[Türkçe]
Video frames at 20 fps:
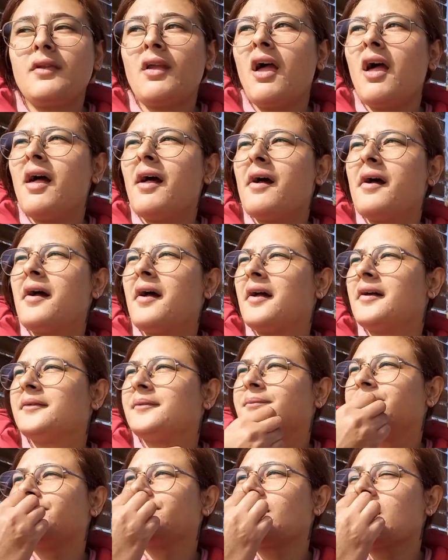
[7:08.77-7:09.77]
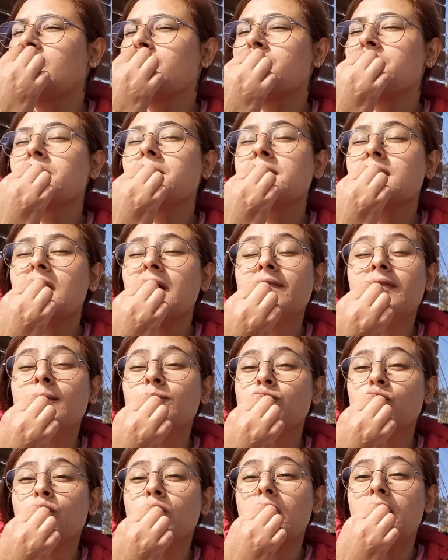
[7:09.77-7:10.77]
Aha. Kafam
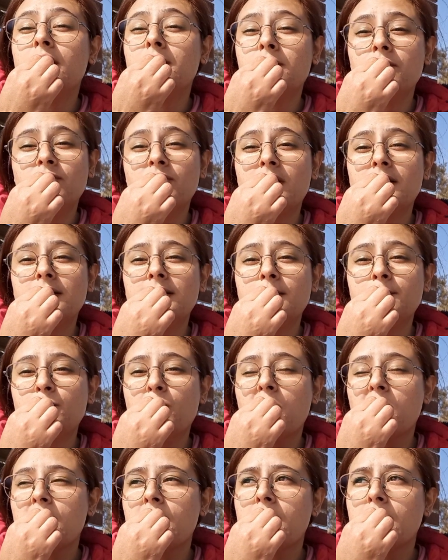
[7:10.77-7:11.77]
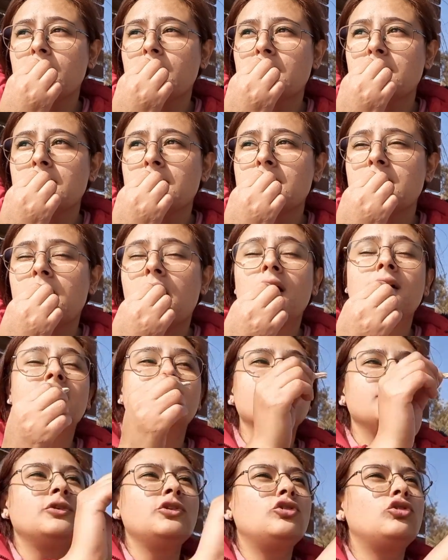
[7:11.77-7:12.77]
çok ağır canlarım.
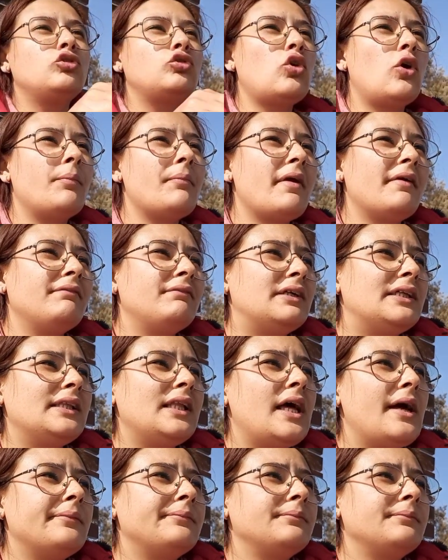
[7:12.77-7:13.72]
Hiç sormayın valla.